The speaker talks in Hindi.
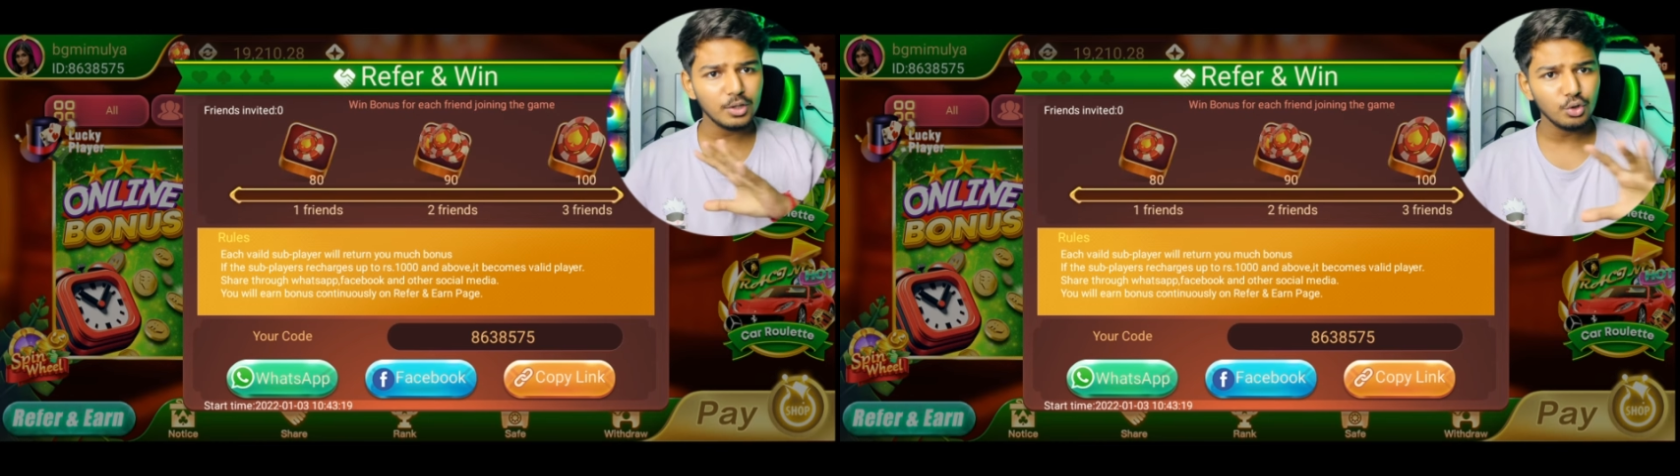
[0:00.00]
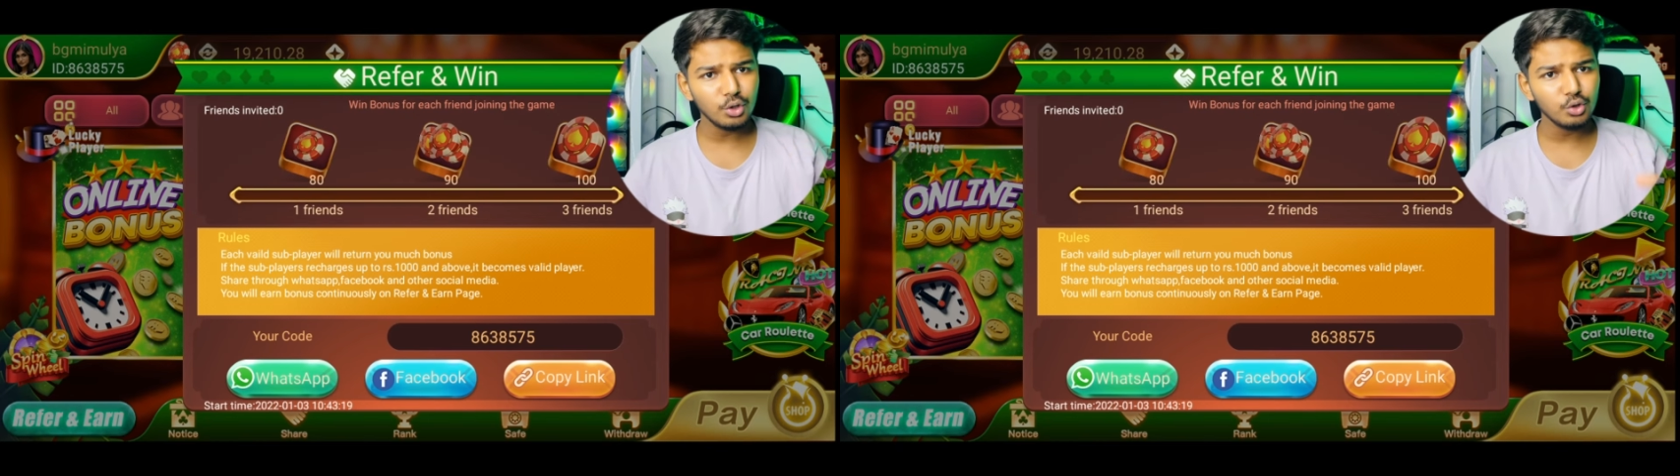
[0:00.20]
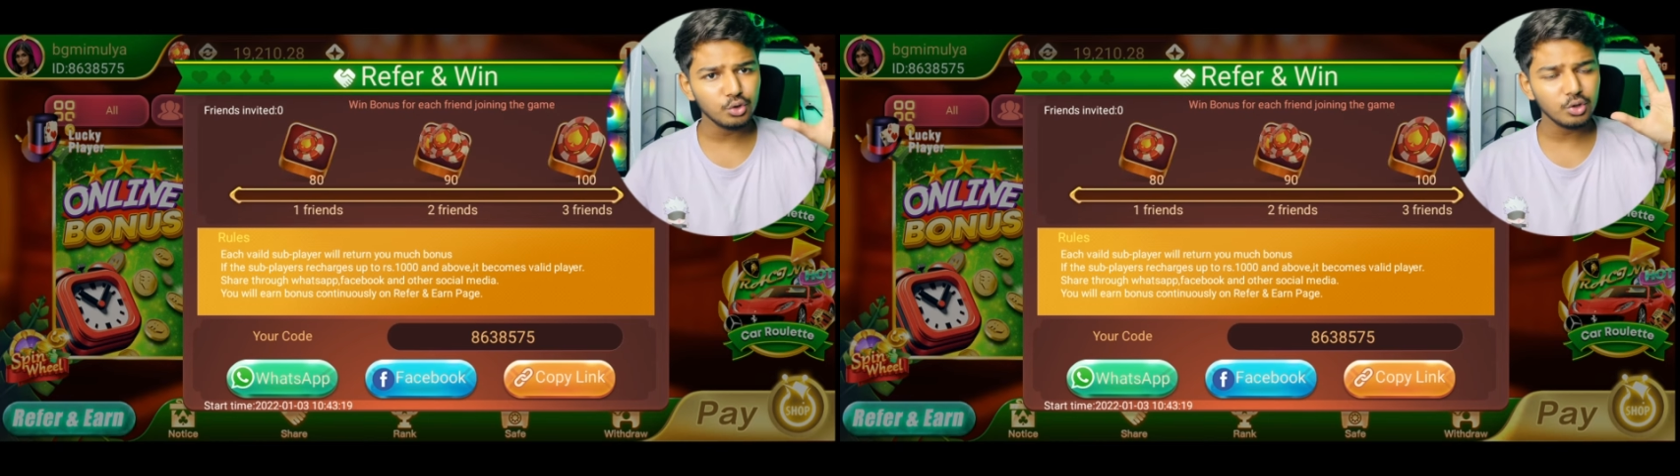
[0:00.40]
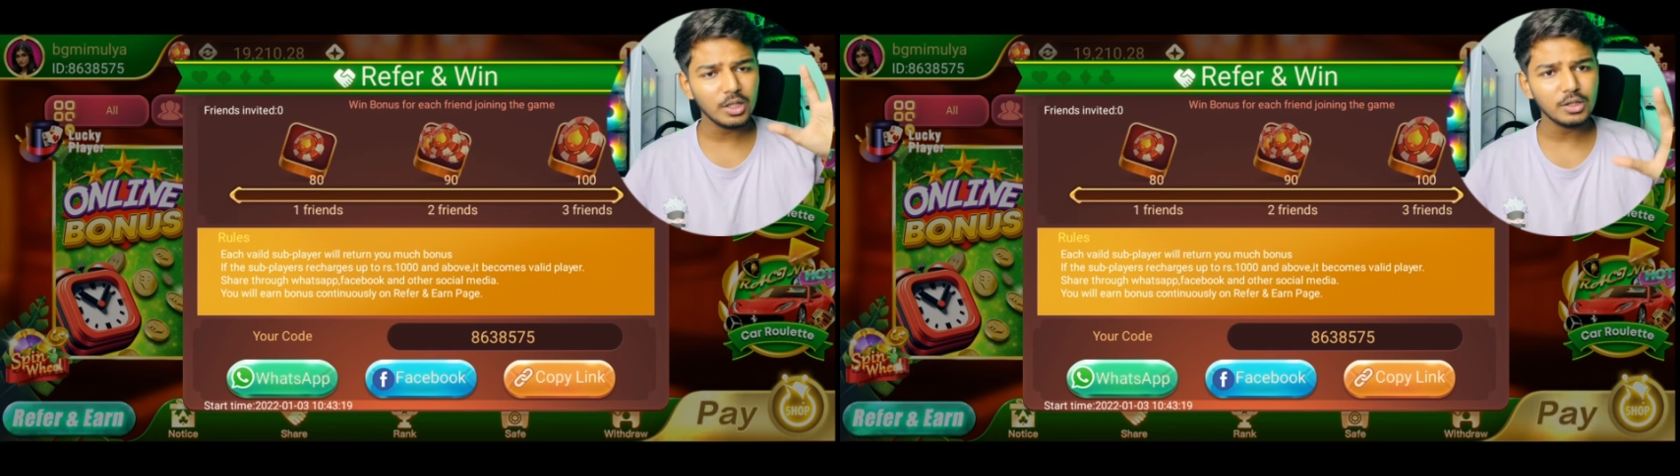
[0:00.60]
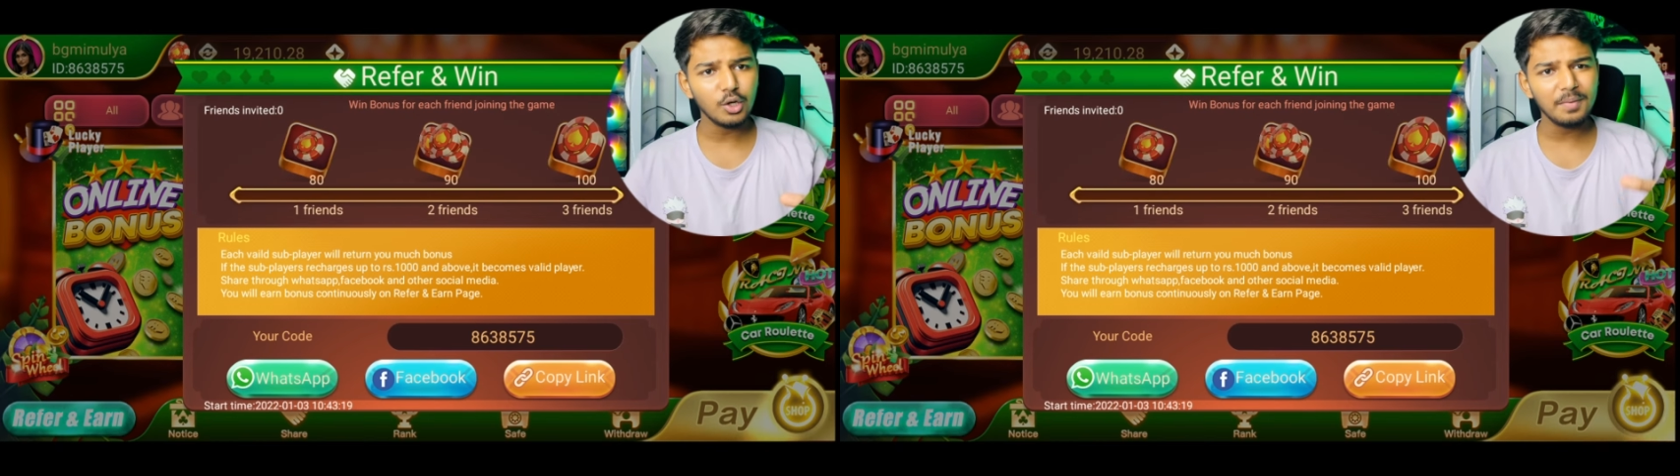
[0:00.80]
कर दोगे दो सौ
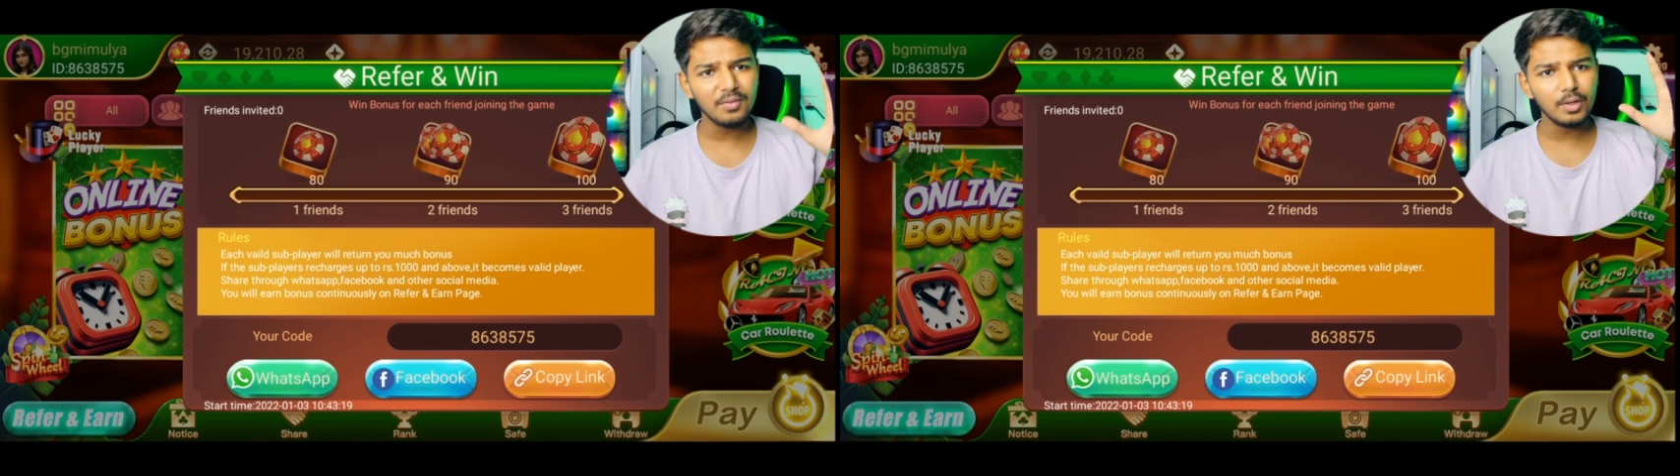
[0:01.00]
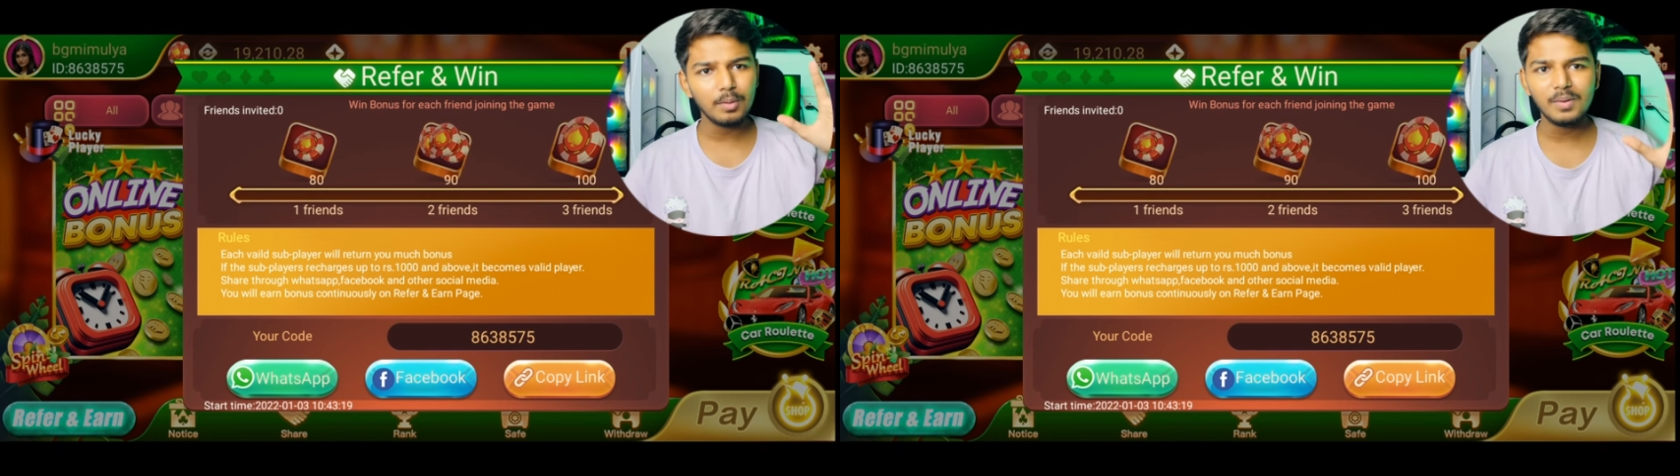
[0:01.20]
सत्तर रुपये फ्री में